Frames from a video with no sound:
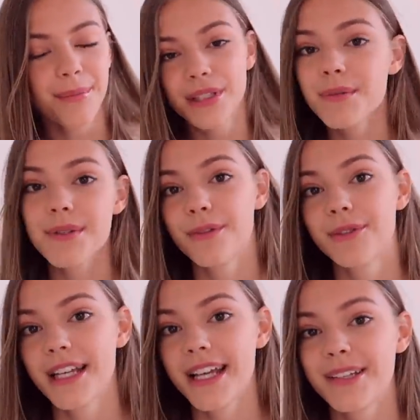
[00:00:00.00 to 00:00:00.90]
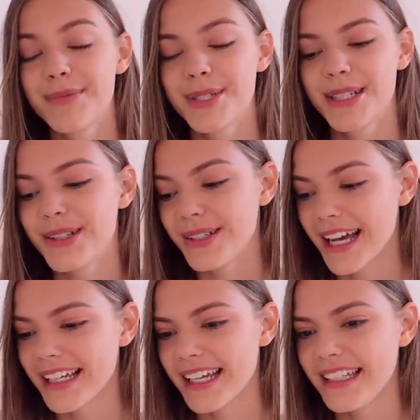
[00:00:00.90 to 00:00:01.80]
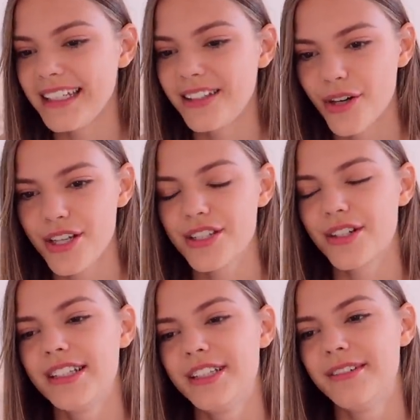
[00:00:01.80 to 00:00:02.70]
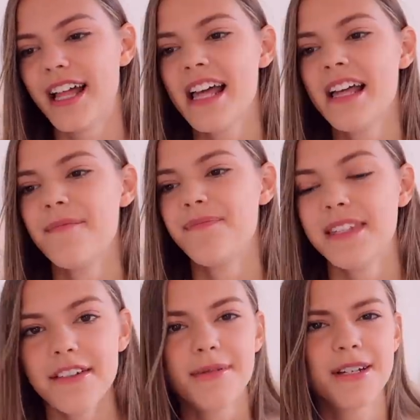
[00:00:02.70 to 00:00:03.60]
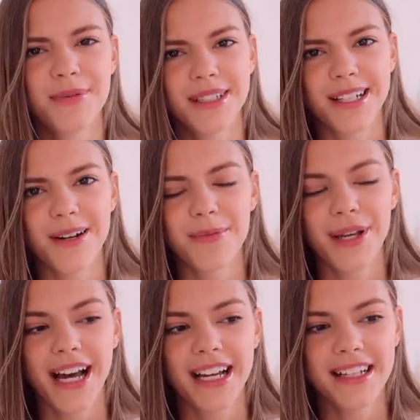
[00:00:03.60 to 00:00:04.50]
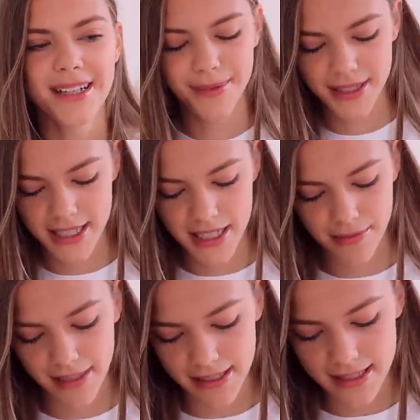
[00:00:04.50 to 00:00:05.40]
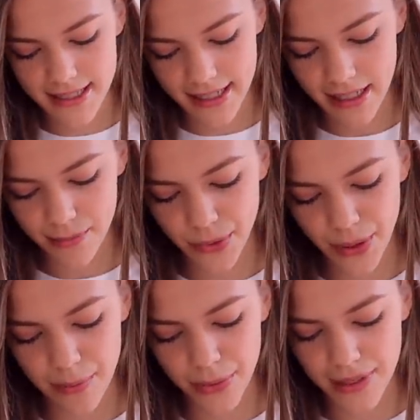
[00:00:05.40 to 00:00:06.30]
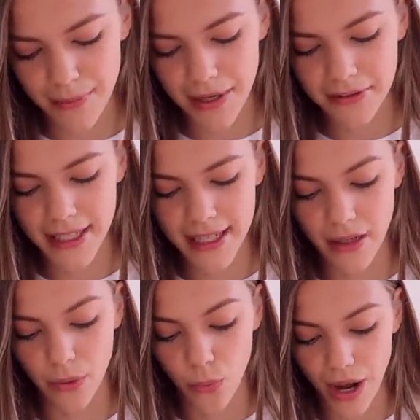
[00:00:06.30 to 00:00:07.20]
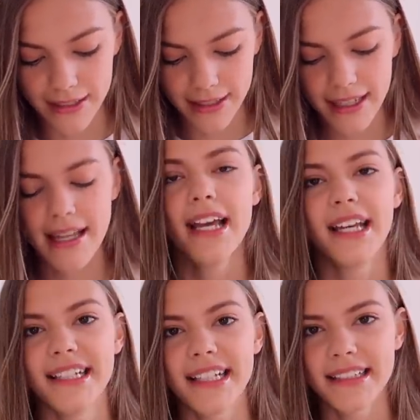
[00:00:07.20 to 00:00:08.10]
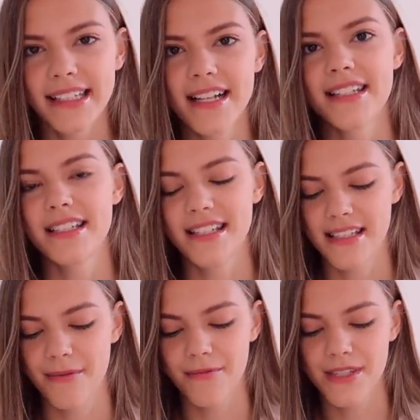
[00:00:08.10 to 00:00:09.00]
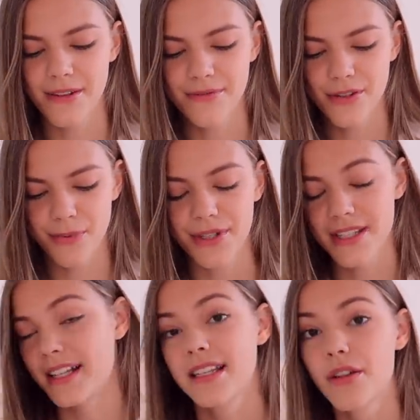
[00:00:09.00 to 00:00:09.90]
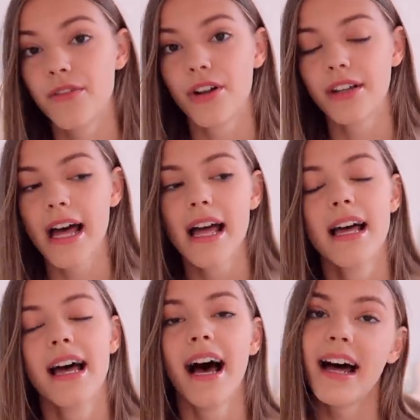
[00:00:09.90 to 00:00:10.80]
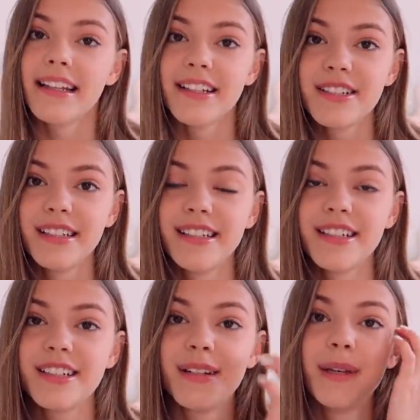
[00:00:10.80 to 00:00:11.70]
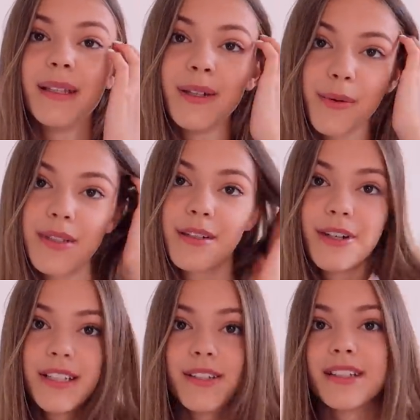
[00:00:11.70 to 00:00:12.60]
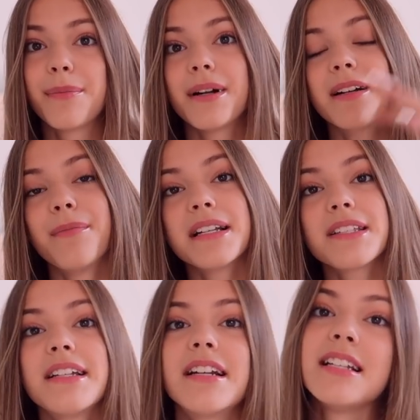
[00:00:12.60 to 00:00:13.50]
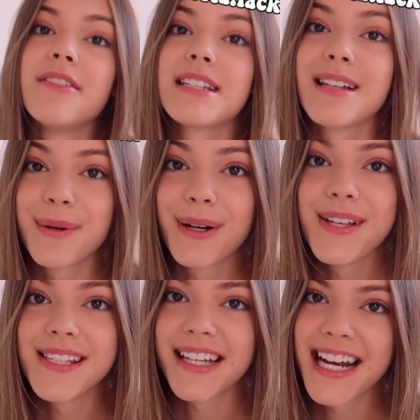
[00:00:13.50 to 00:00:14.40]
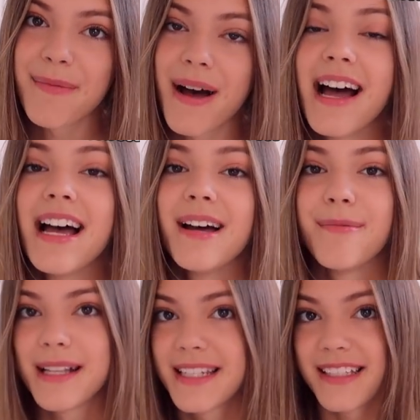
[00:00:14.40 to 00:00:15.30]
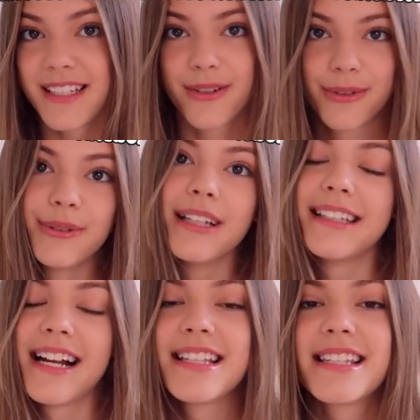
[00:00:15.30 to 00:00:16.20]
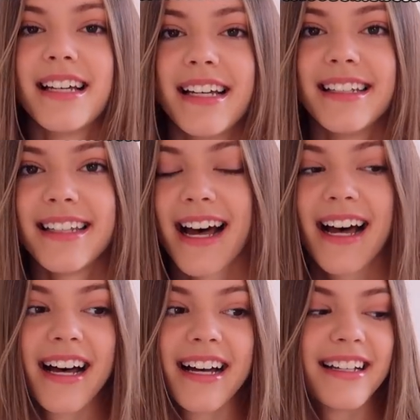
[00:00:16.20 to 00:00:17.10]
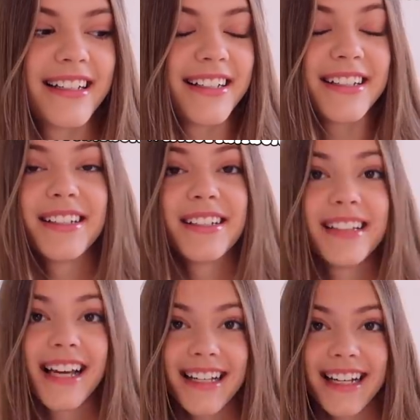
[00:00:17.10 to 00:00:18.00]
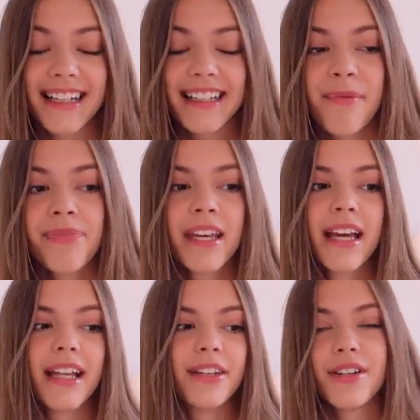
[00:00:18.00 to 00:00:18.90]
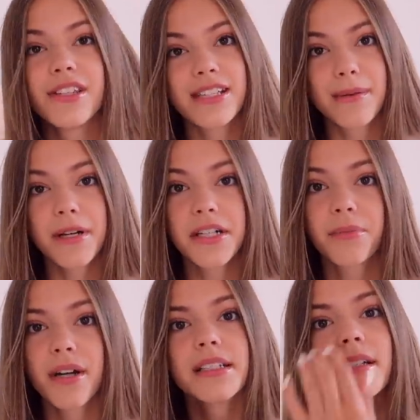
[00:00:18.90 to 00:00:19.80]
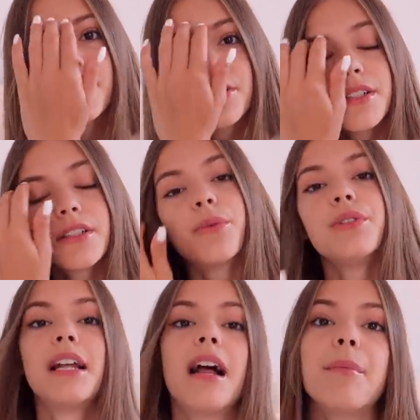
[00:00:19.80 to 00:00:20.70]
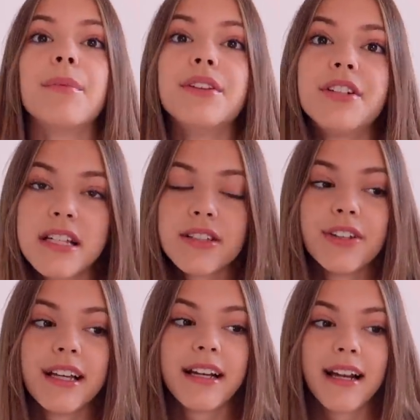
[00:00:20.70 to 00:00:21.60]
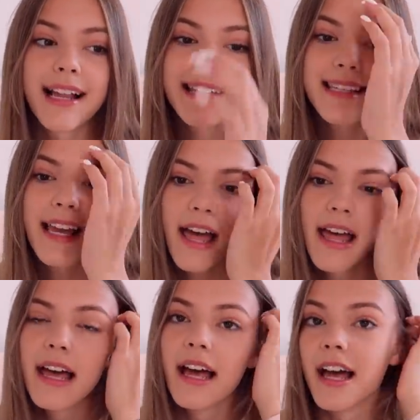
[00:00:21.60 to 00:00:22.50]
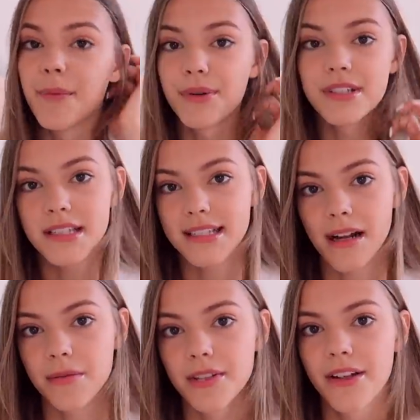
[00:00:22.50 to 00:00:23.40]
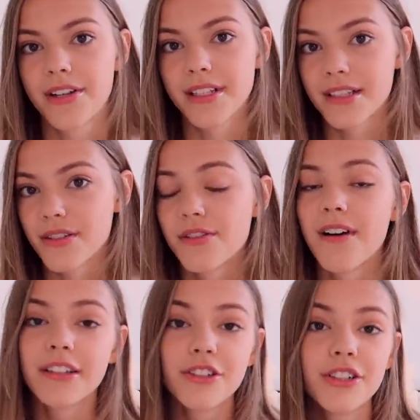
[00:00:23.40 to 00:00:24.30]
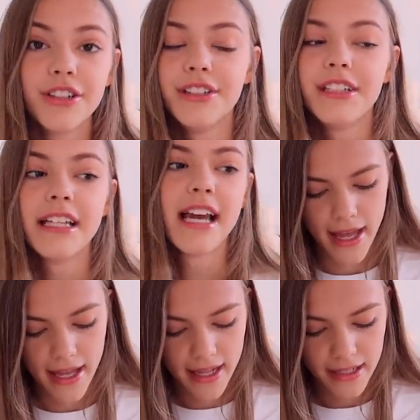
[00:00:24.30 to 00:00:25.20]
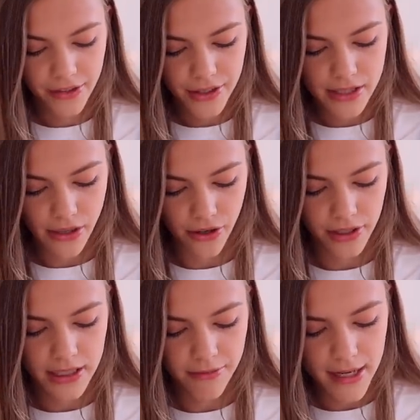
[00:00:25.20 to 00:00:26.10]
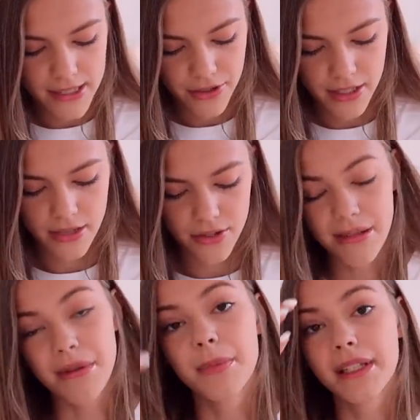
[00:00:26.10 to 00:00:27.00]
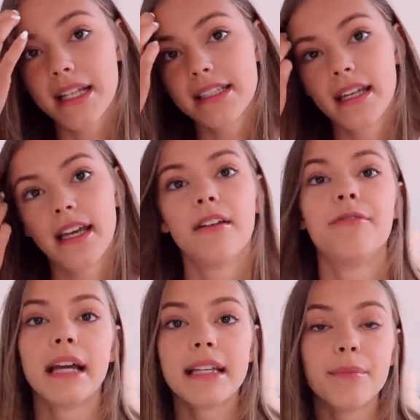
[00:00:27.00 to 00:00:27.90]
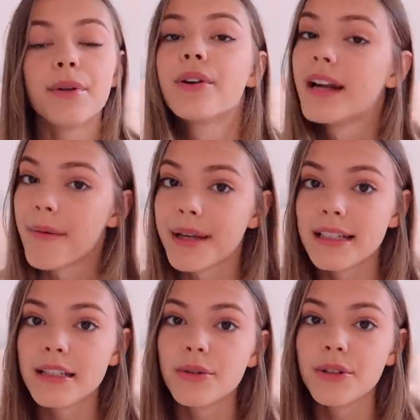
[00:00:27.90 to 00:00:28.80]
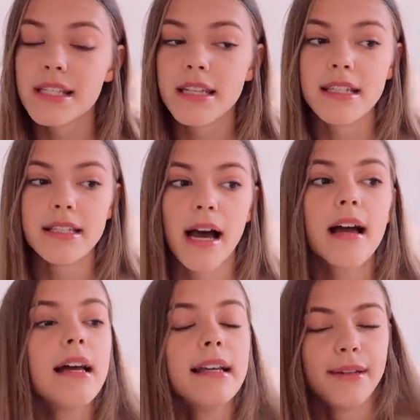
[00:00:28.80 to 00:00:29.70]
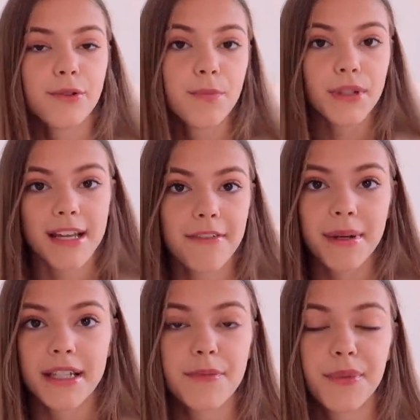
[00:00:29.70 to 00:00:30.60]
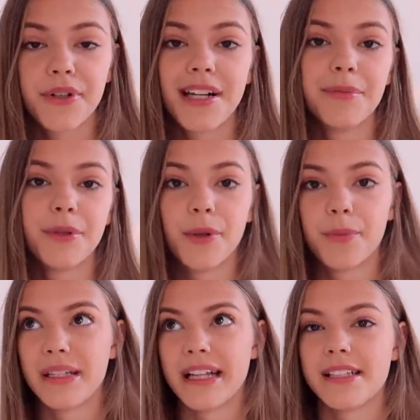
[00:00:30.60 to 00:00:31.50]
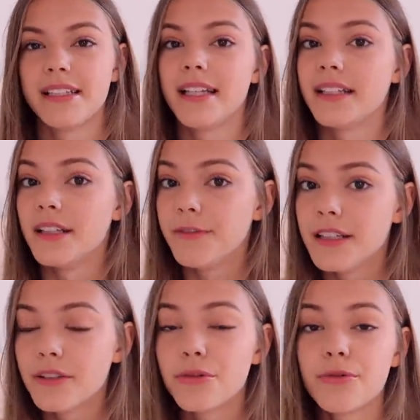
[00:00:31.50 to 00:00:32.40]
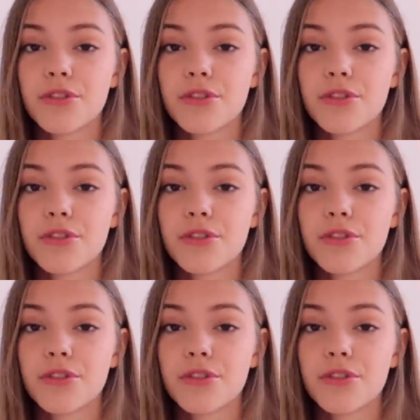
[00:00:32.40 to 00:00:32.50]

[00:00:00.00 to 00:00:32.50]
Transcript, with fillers: potem znowu je dodaję i to jest trochę dziwne. Nie wiem czemu tak robię, ale jakby chcę, żeby ten Instagram mój był naprawdę ładny i tak teraz nie jestem z nim w 100% zadowolona, ale jeżeli jeszcze mnie nie obserwujecie, to zapraszam bardzo serdecznie Was na mojego Instagrama. Macie gdzieś go tutaj teraz e, na, e, na ekranie ekranie no i co, zapraszam, bo ja się tam dość często udzielam, często daję relacje, e, posty staram się dawać tak co 2-3 dni. E, no i co, i bardzo często się mnie pytacie, w jakim programie edytuję zdjęcia, jak już podaję Wam jakiś program, to pytacie się, jakich filtrów